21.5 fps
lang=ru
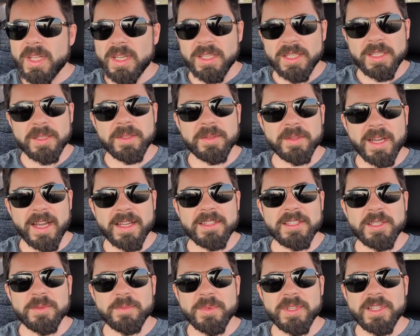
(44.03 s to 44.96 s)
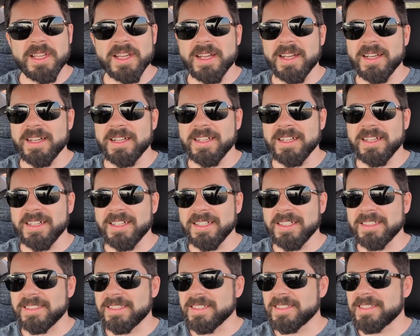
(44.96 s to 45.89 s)
И один меня
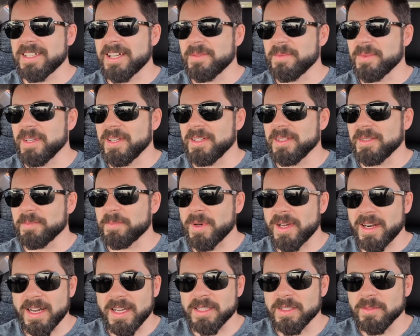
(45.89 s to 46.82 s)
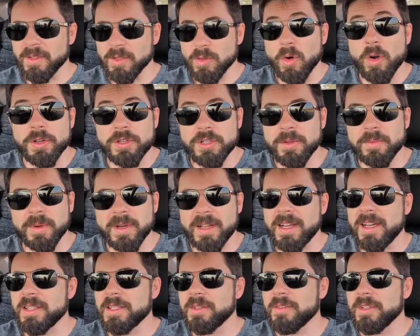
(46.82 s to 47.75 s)
э, это самое порадовал, очень
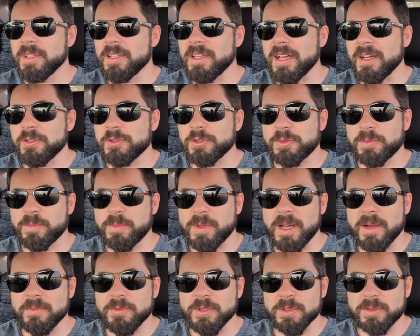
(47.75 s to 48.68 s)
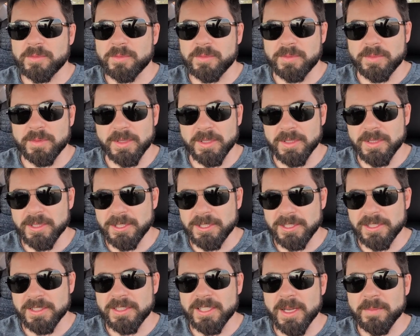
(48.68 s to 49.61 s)
порадовал, я уж прям вот э,
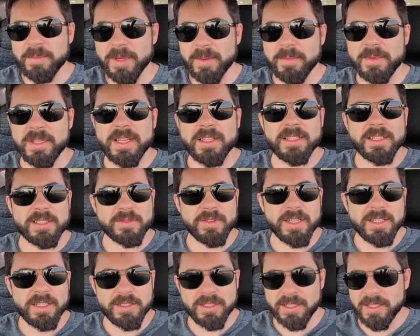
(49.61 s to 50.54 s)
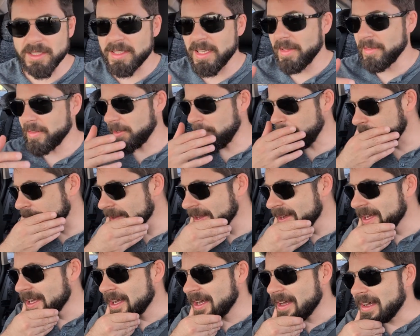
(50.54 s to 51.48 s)
то самое. Меня назвали дилетантом.
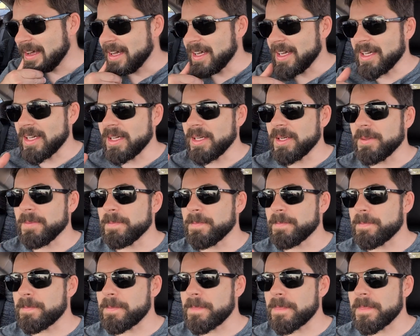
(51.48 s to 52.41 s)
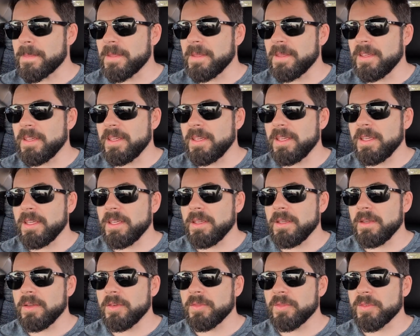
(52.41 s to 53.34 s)
Э,
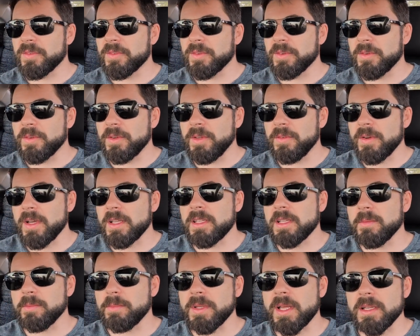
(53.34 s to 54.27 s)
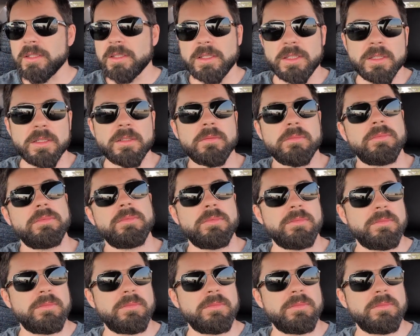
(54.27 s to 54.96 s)
и и в этом плане